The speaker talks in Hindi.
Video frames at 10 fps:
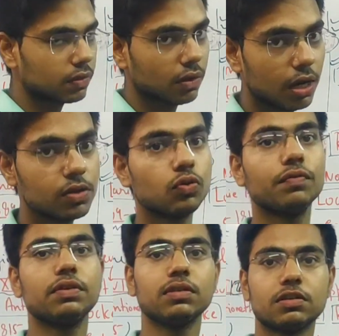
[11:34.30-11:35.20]
आई एस
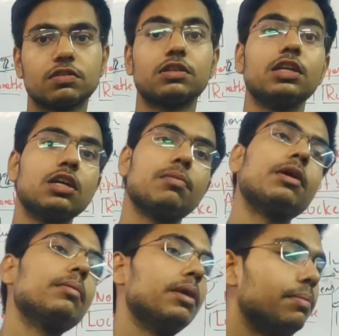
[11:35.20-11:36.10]
ऑफिसर्स ट्रेडर बड़े
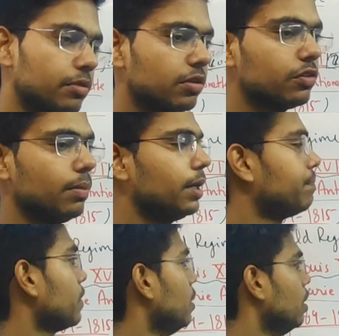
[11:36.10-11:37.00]
बड़े बिजनेसमैन
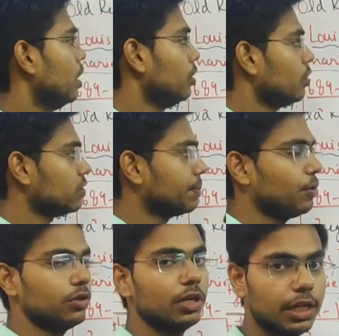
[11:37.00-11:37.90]
जिन्होंने सपोर्ट
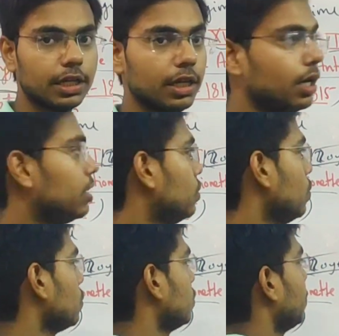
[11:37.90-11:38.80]
नहीं किया नॉट
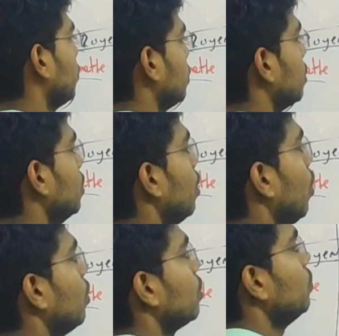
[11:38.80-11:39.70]
सपोर्टेड और
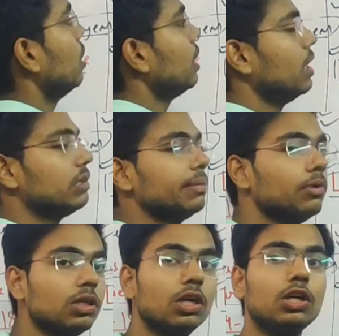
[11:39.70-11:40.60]
क्यों नहीं किया सपोर्ट
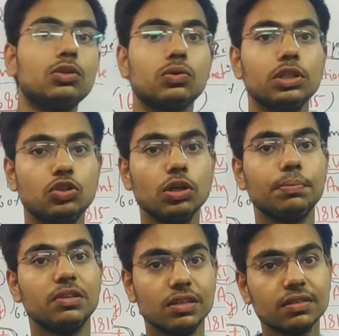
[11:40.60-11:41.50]
क्योंकि जो ये
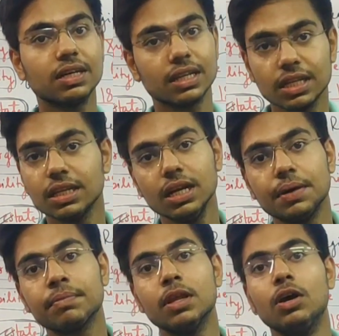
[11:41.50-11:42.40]
बिजनेस कर रहे थे ना
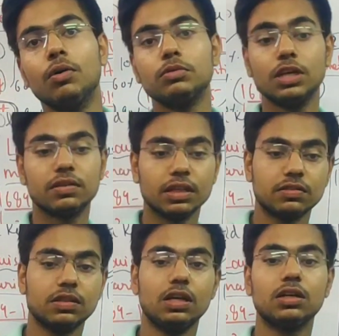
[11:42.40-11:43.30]
जैसे कि
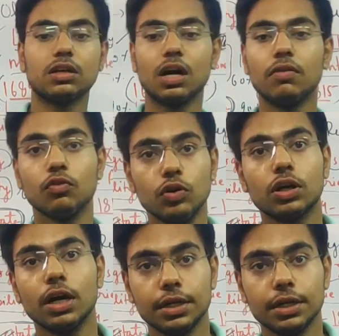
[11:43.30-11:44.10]
सिल्क का वुल का